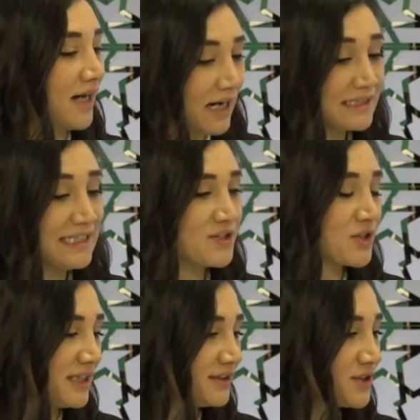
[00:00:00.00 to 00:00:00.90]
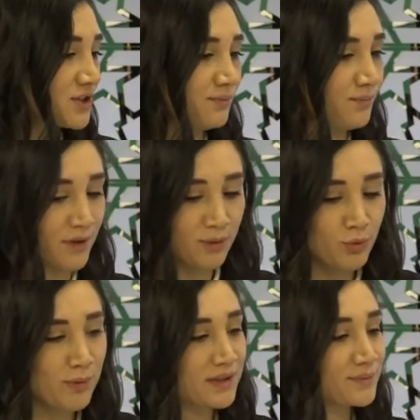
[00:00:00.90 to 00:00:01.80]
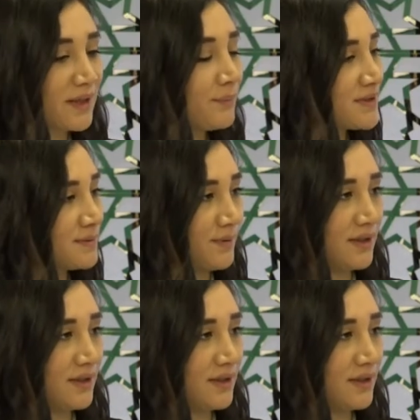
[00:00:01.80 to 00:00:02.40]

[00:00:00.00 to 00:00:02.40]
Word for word: aile içi iletişim bu bakımdan bizim